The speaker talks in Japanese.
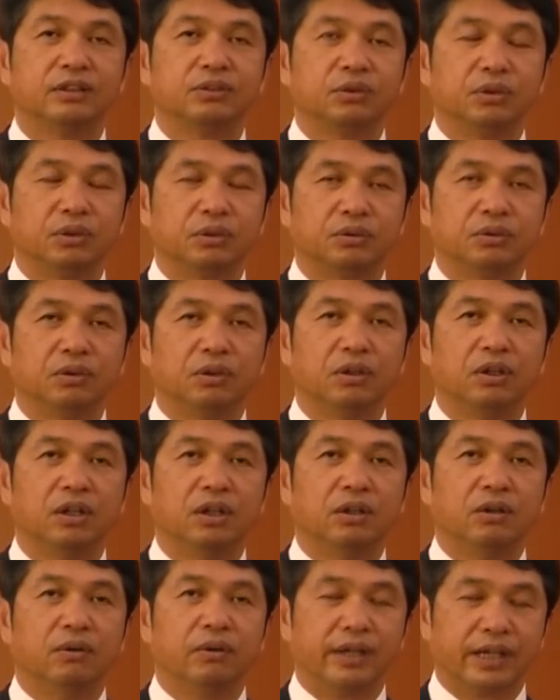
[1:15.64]
努力
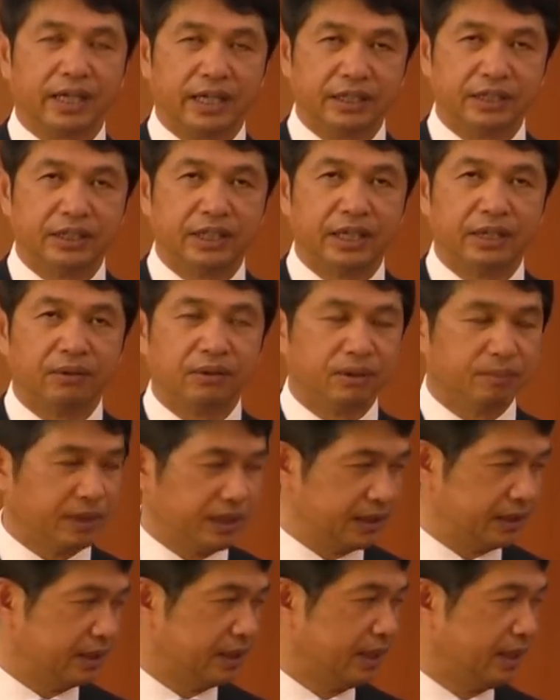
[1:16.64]
をお願いしており
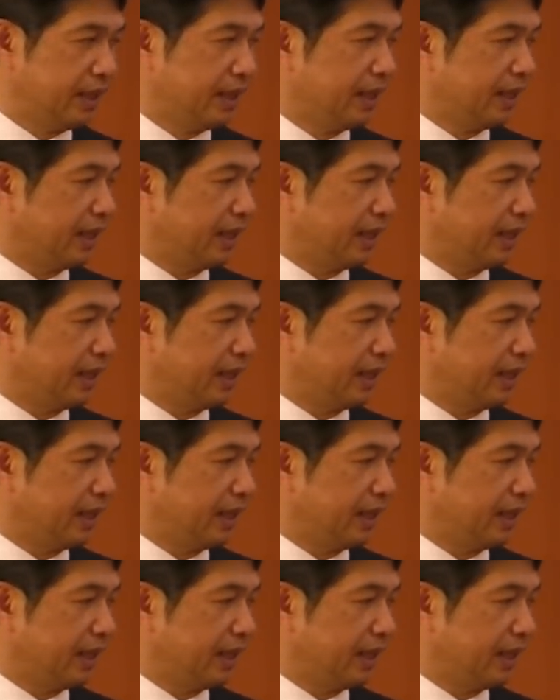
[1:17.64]
ます、